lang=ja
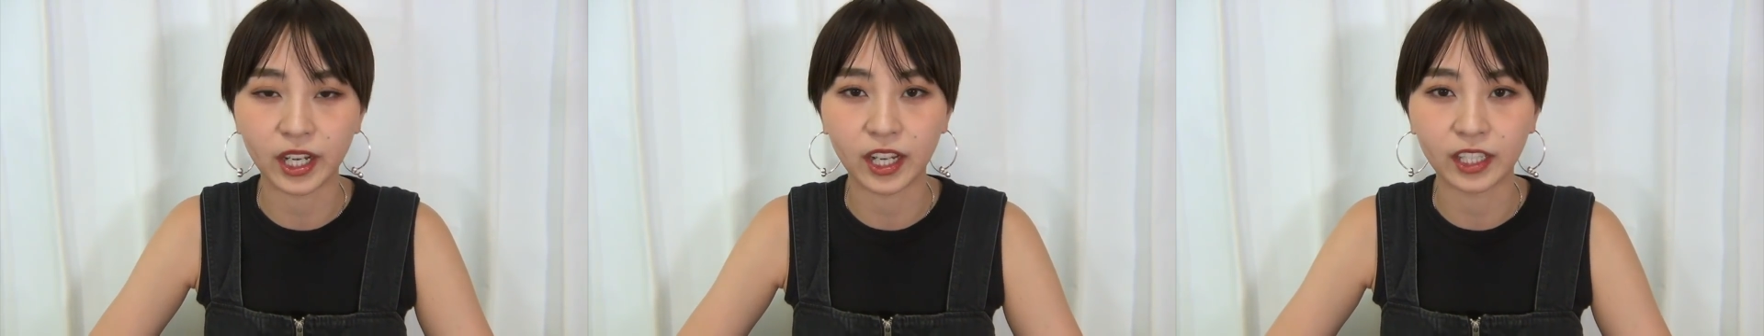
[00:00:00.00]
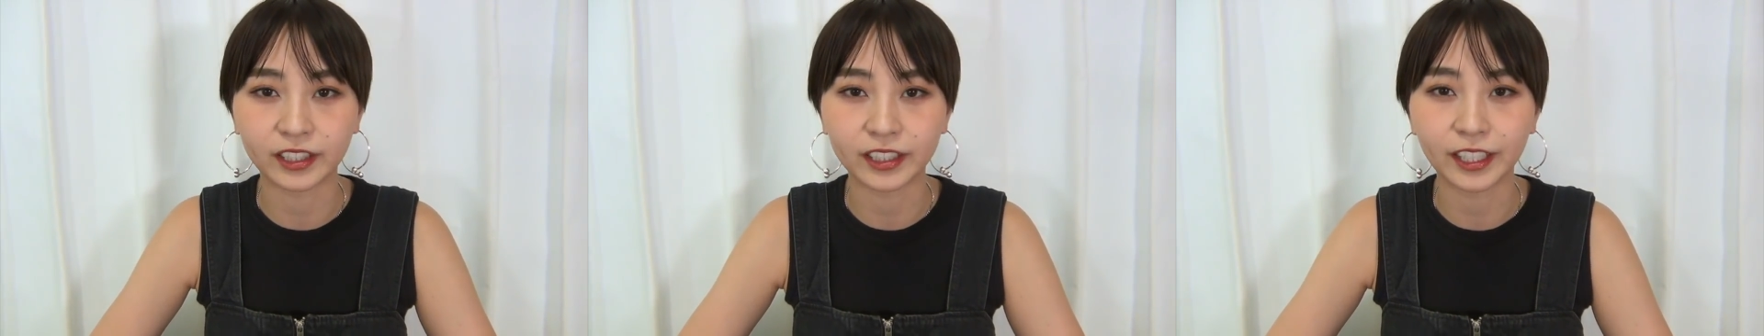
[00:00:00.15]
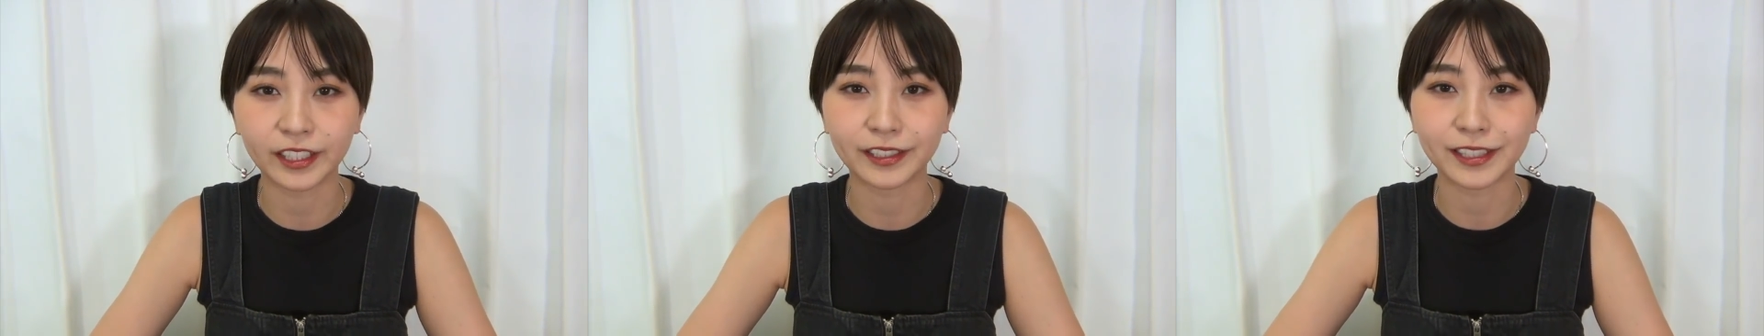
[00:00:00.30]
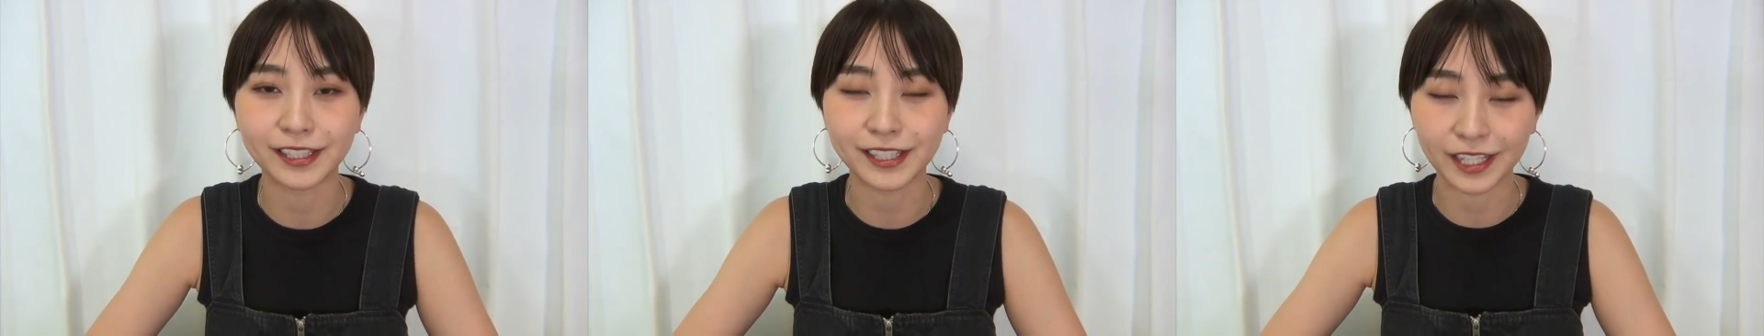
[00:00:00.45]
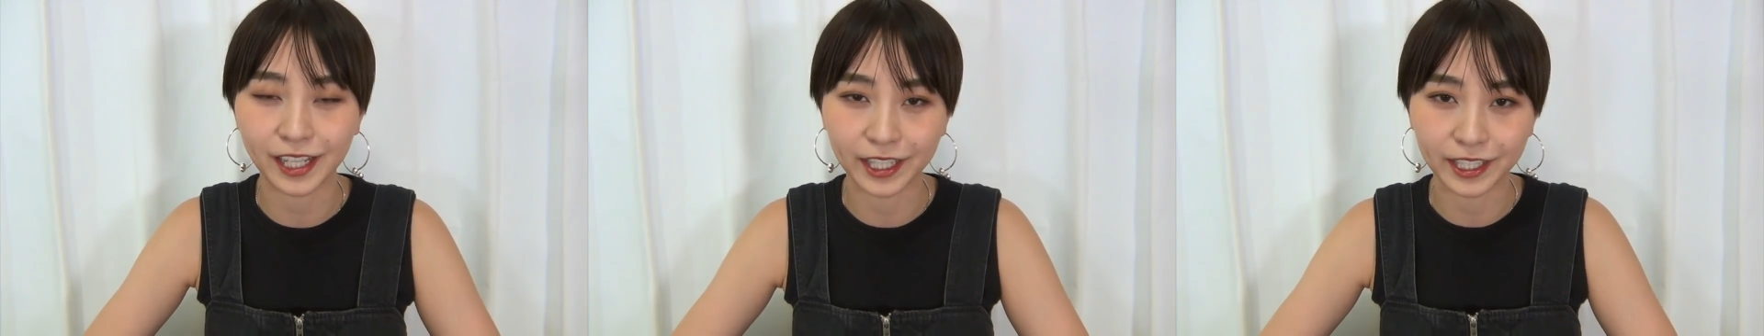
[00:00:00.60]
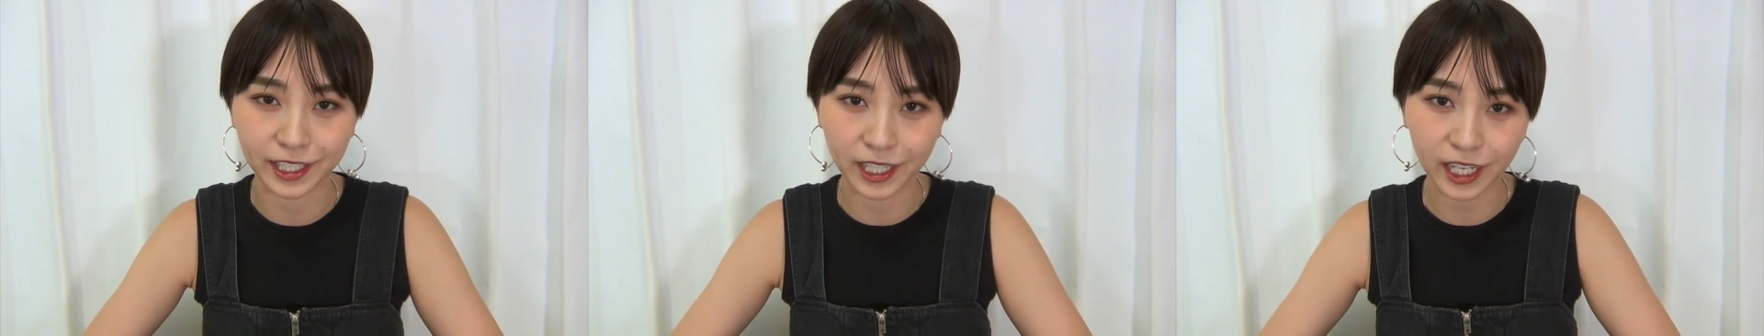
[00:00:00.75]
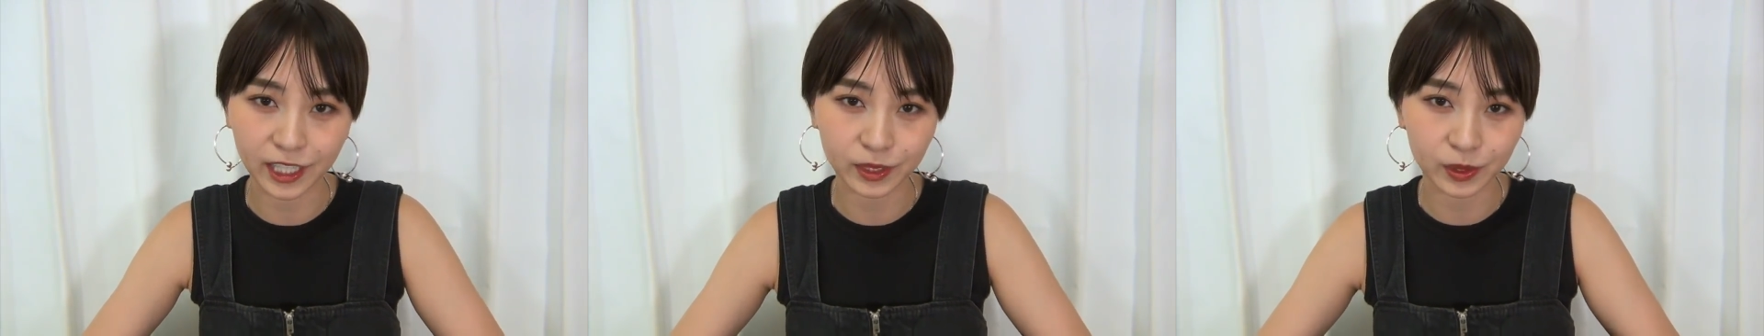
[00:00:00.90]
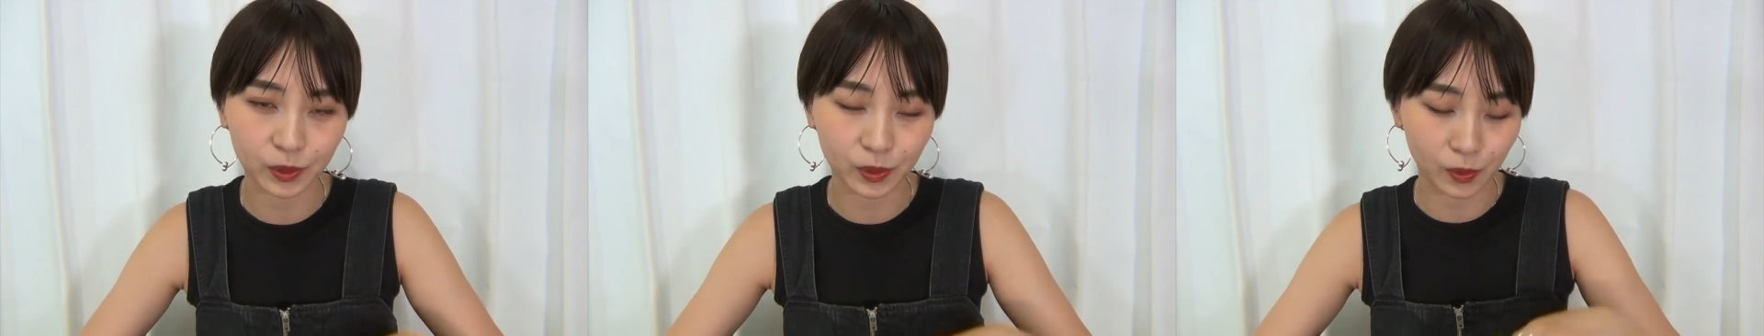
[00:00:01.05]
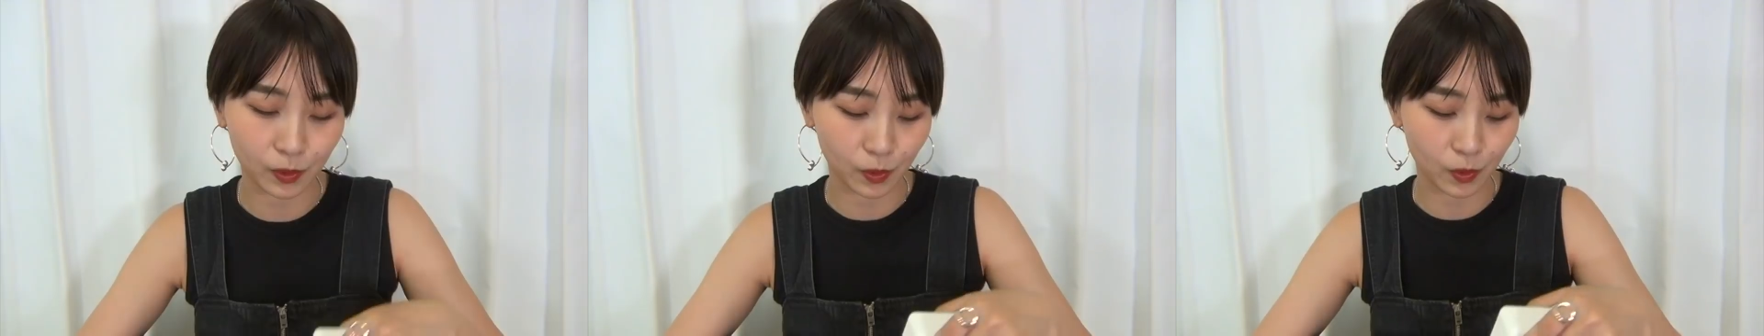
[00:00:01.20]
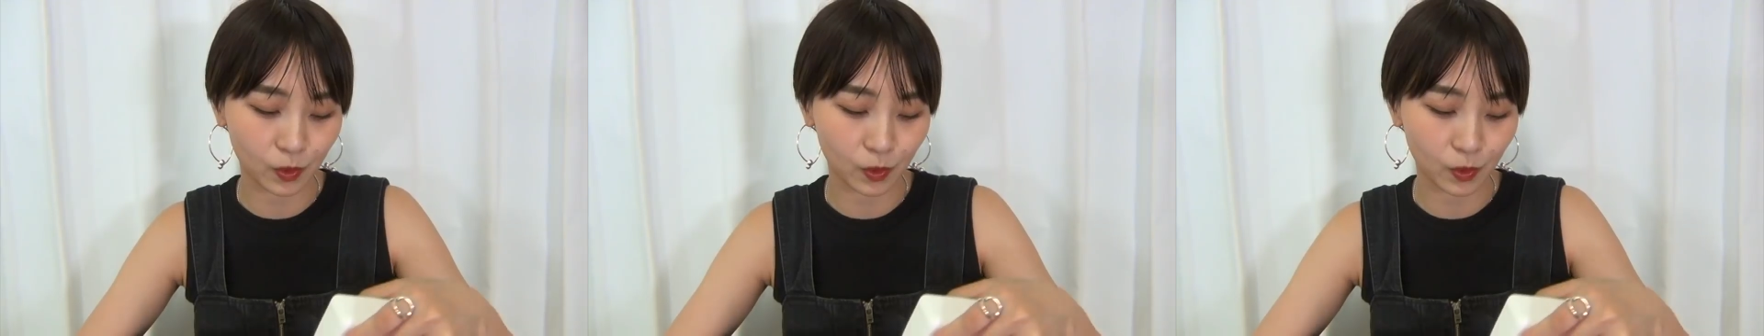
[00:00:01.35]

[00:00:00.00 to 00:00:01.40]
買ったんですが意外と